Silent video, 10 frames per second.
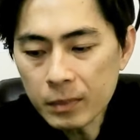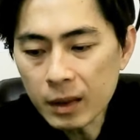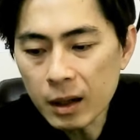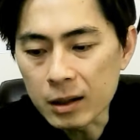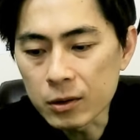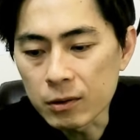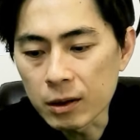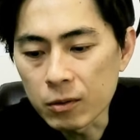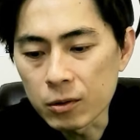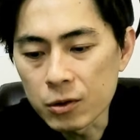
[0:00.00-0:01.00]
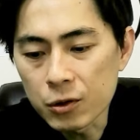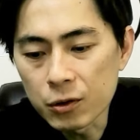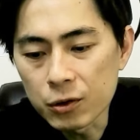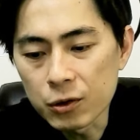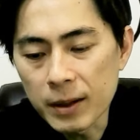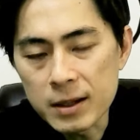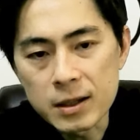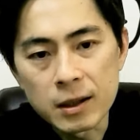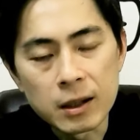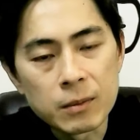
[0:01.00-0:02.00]
あるいはこう、超有名
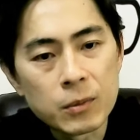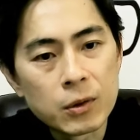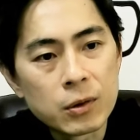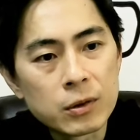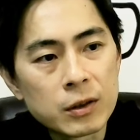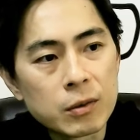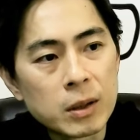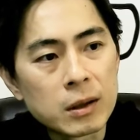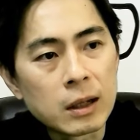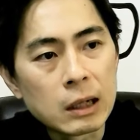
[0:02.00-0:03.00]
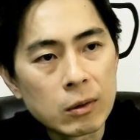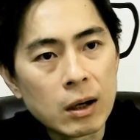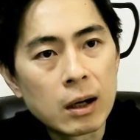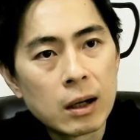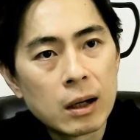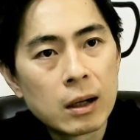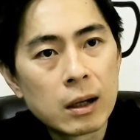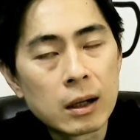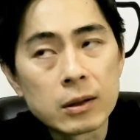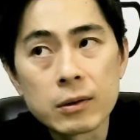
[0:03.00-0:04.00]
人が陰謀論に染まったりとか、
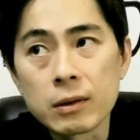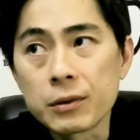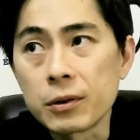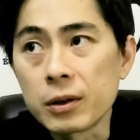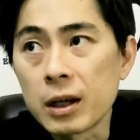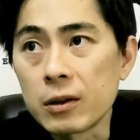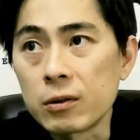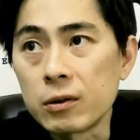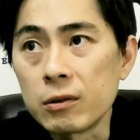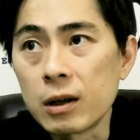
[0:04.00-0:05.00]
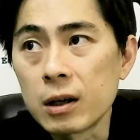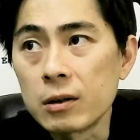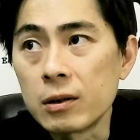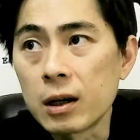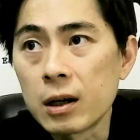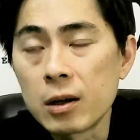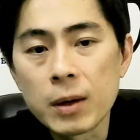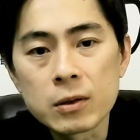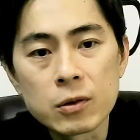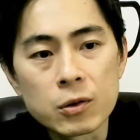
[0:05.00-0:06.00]
あるいはその権力の裏側を
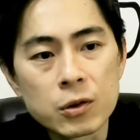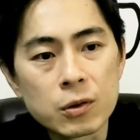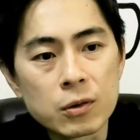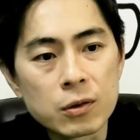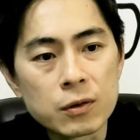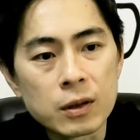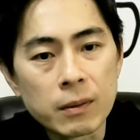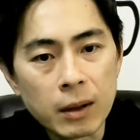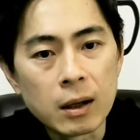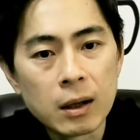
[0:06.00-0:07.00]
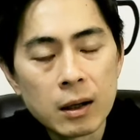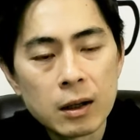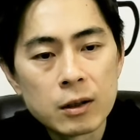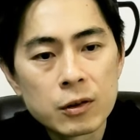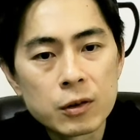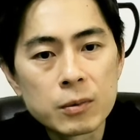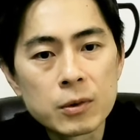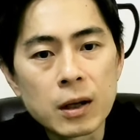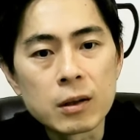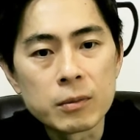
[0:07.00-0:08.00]
暴露しようとすれば、潰
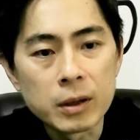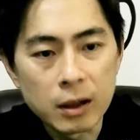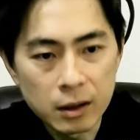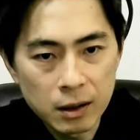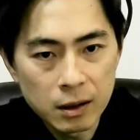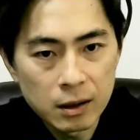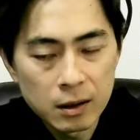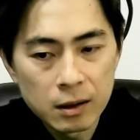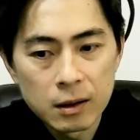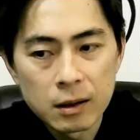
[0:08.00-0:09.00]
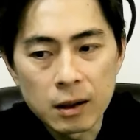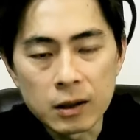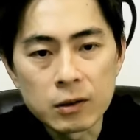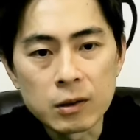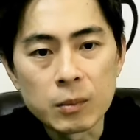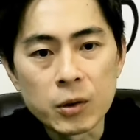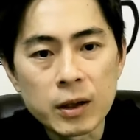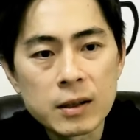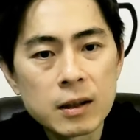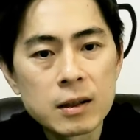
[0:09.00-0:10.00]
されるみたいな。あるいはもう
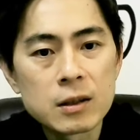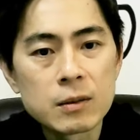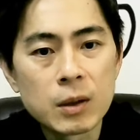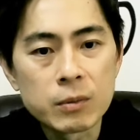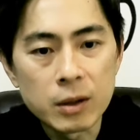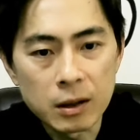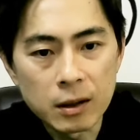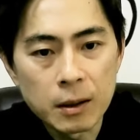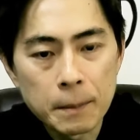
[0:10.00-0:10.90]
消されてしまうみたいな。